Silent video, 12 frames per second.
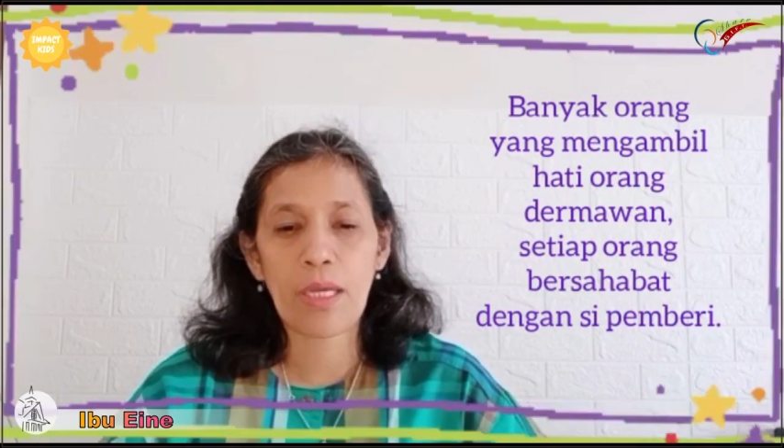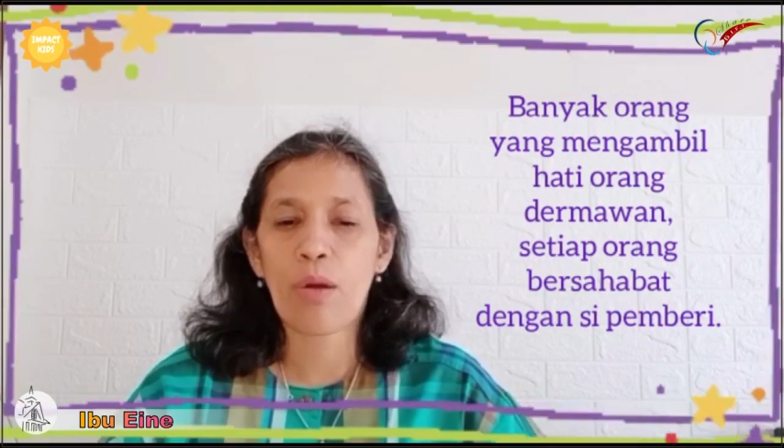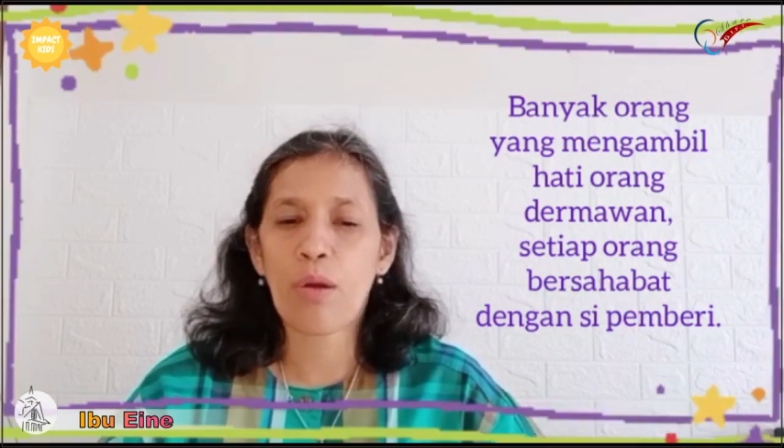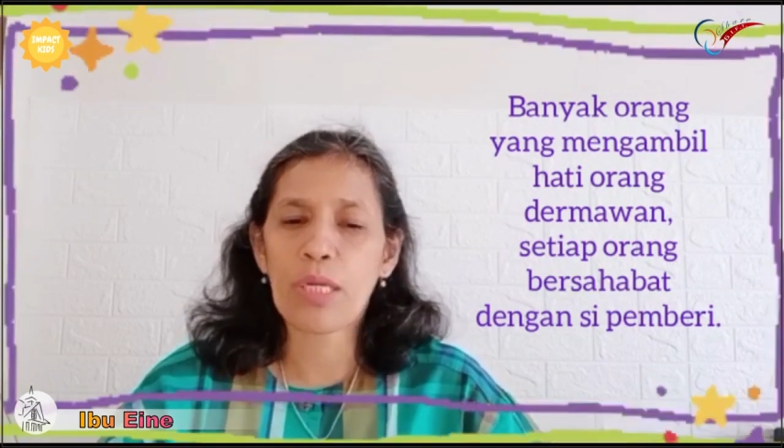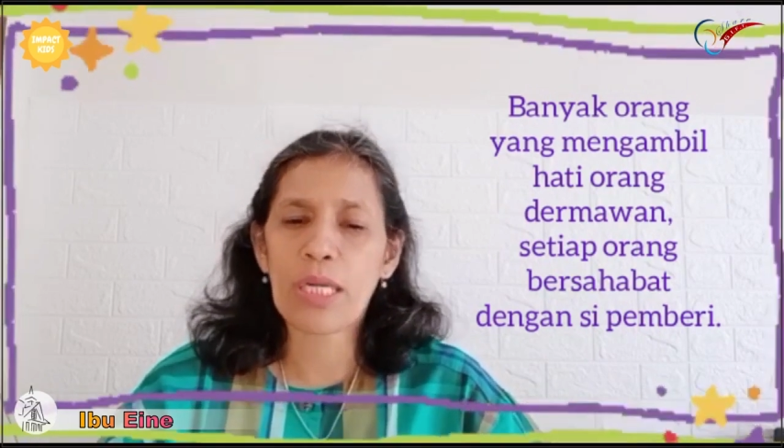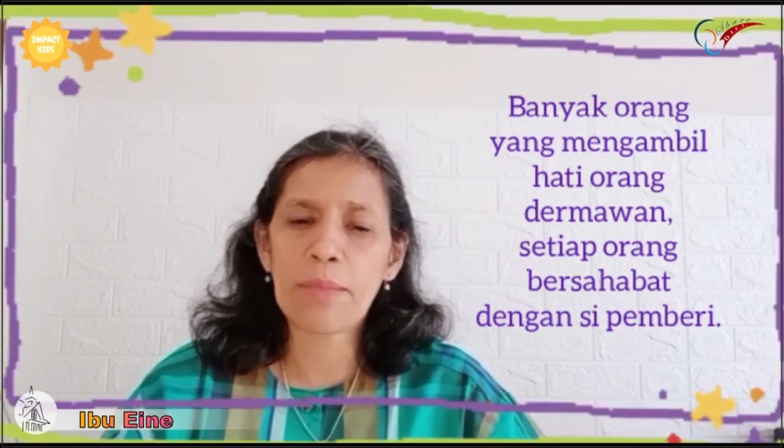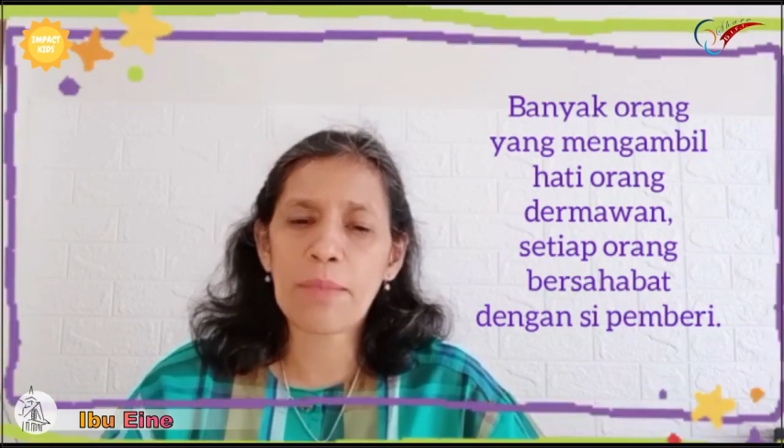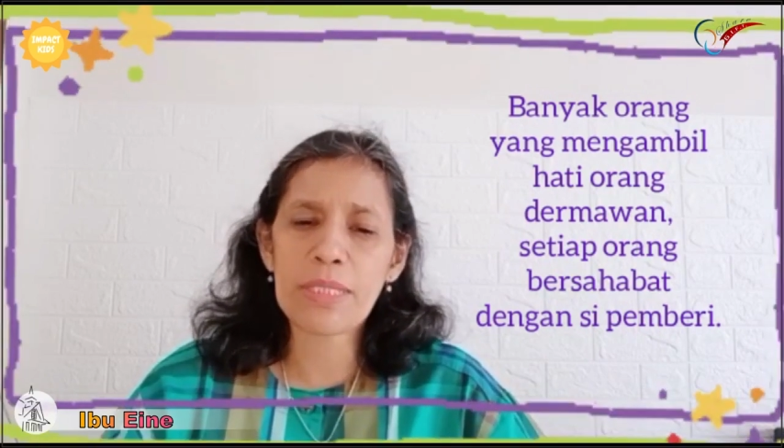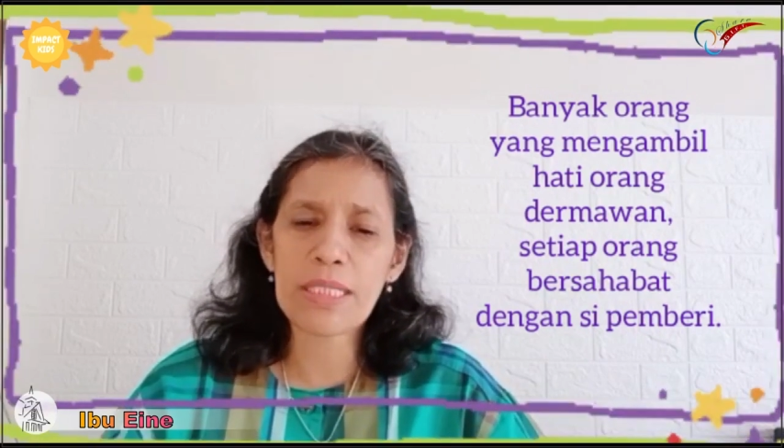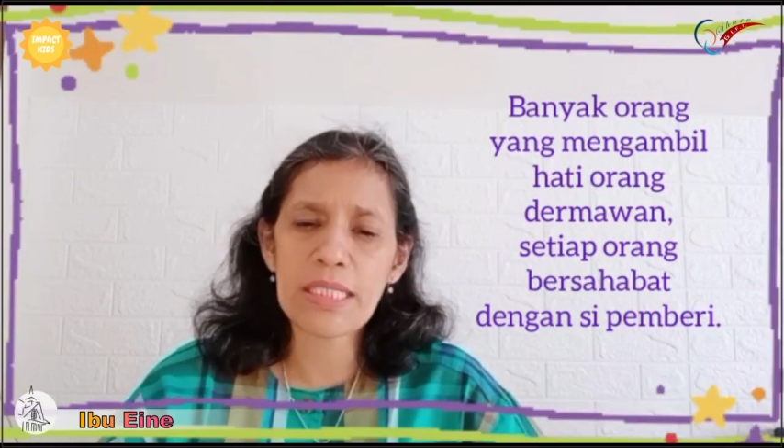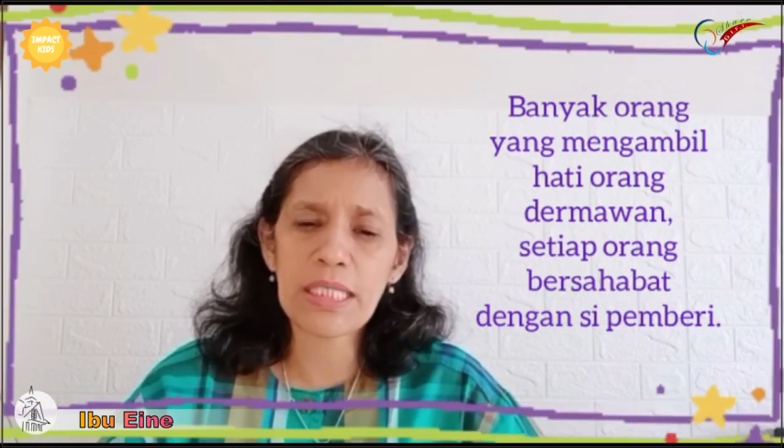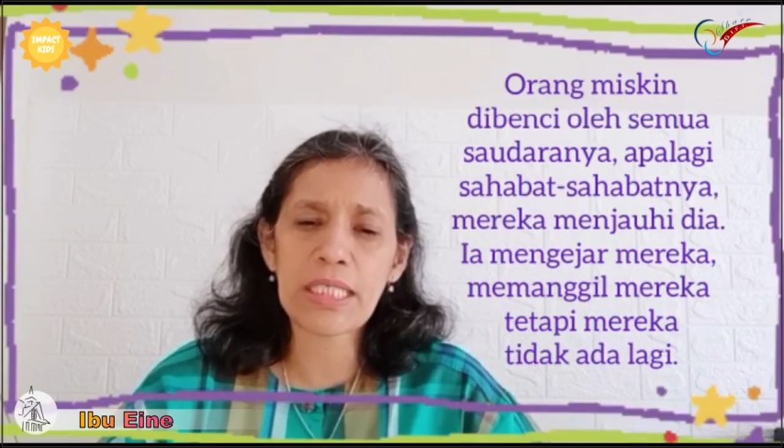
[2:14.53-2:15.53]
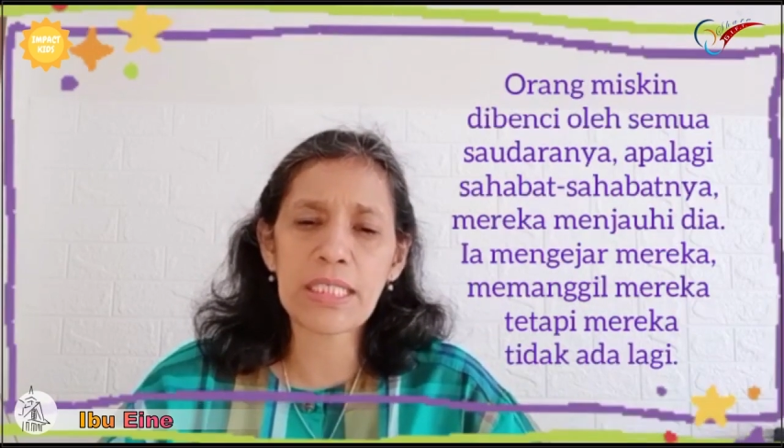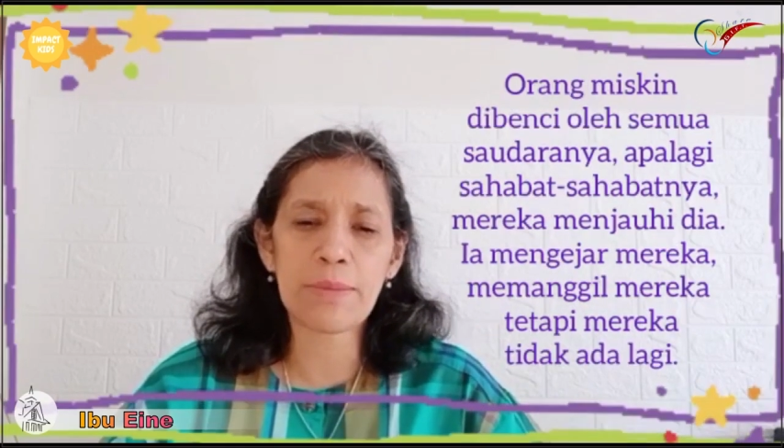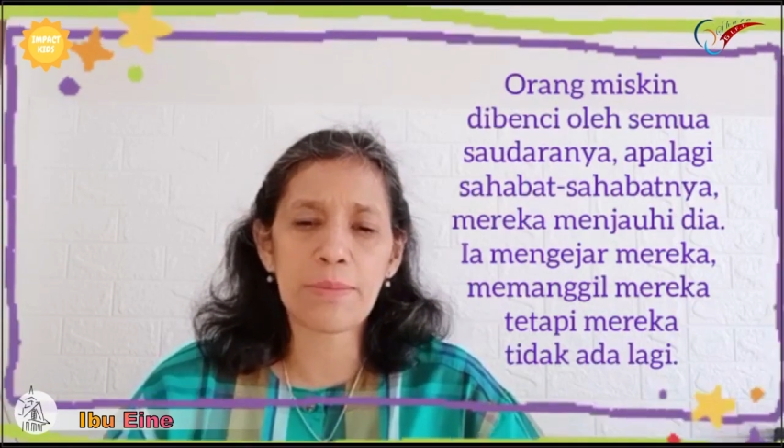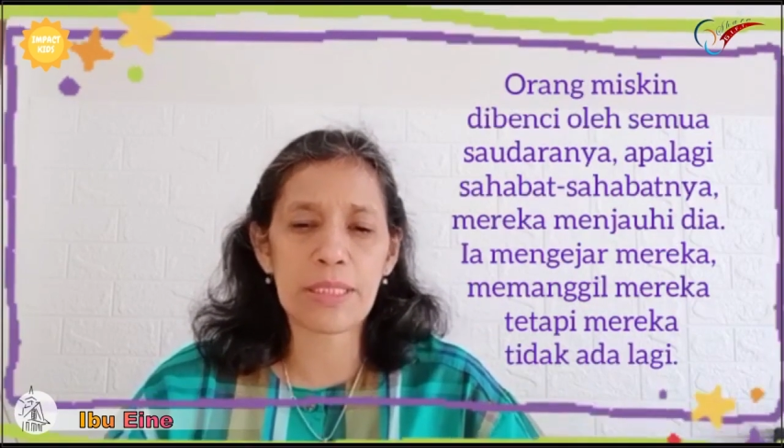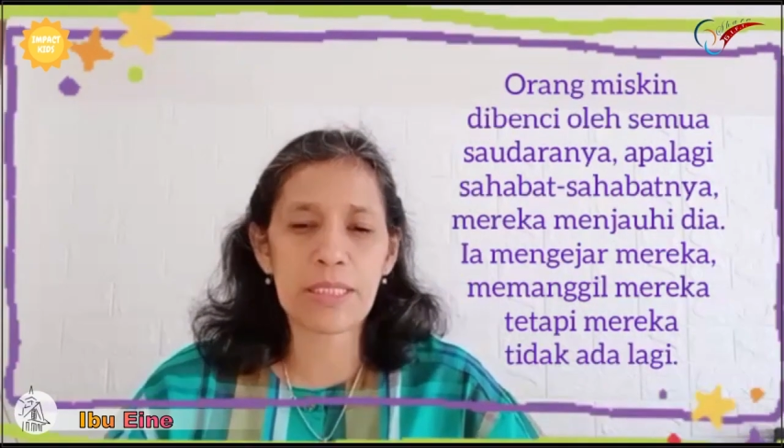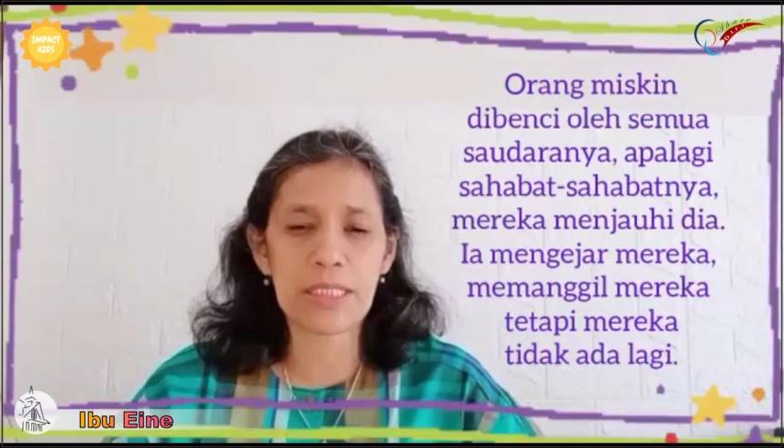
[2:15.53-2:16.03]
Orang miskin
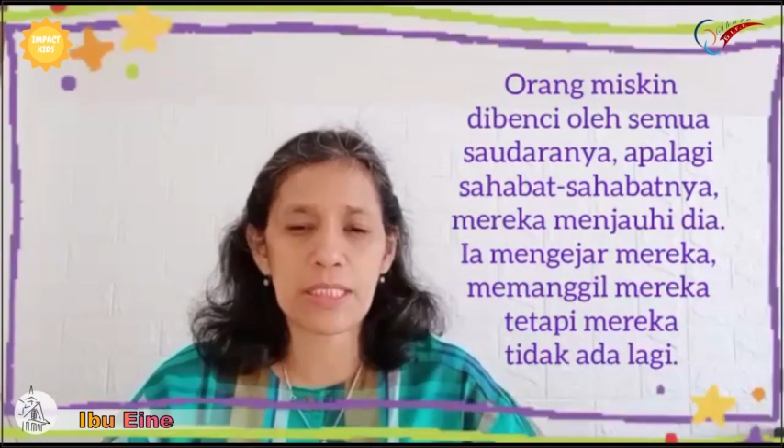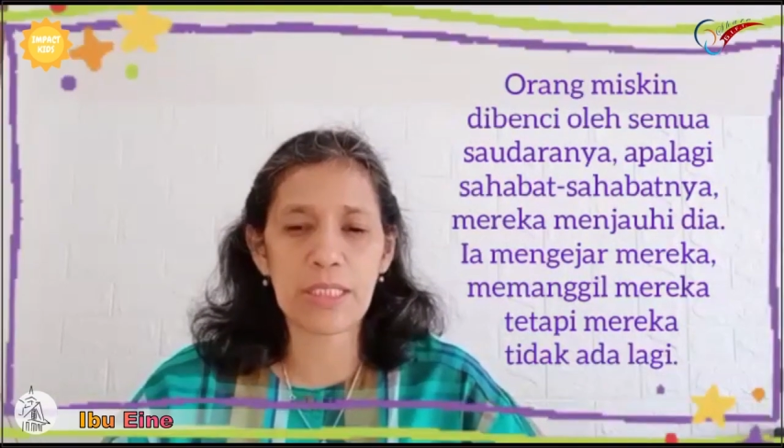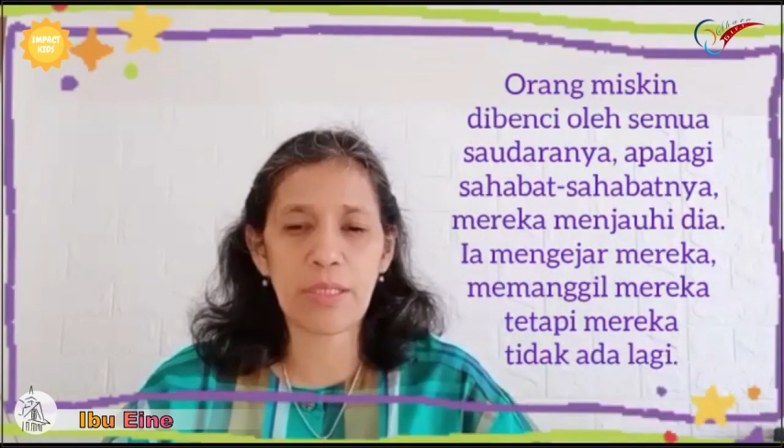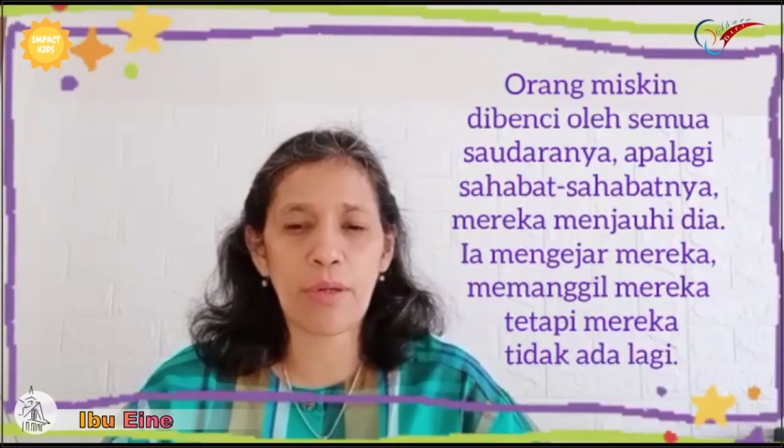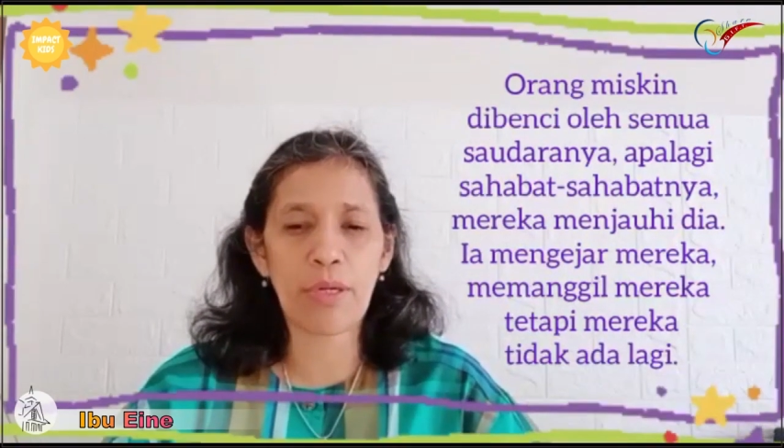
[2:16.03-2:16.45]
dibenci